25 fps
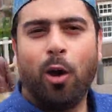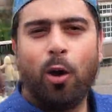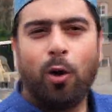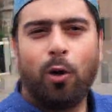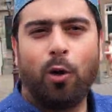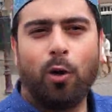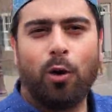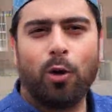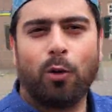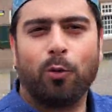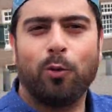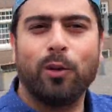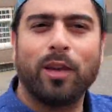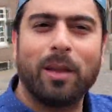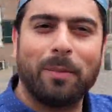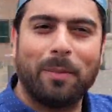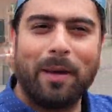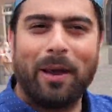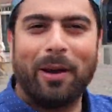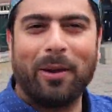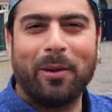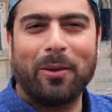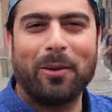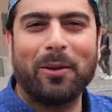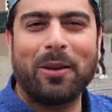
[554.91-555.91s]
और उनकी
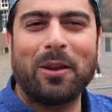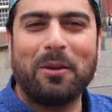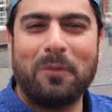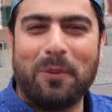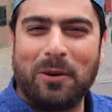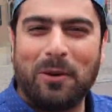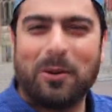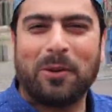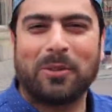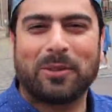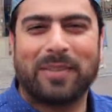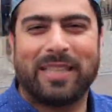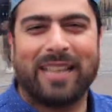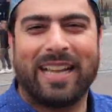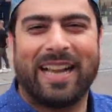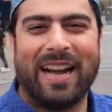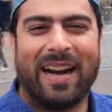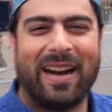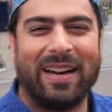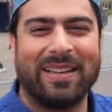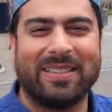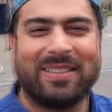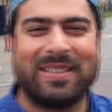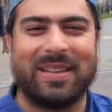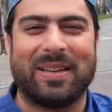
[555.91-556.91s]
बहनों को ये वीडियोज़
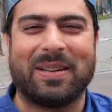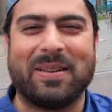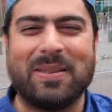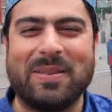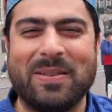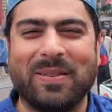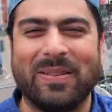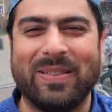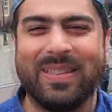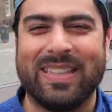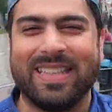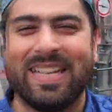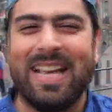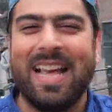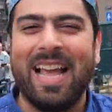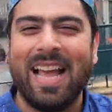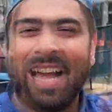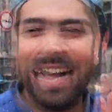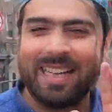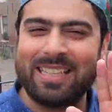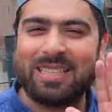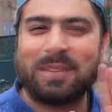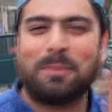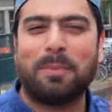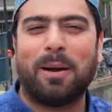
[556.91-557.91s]
दिखा सकूँ
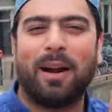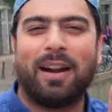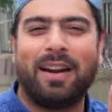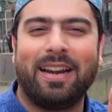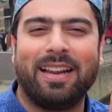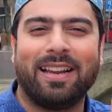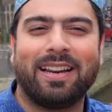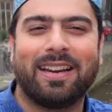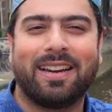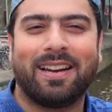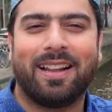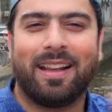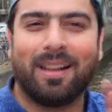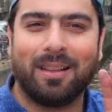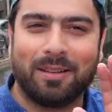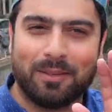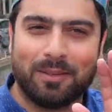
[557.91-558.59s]
अच्छा माइंड नहीं करना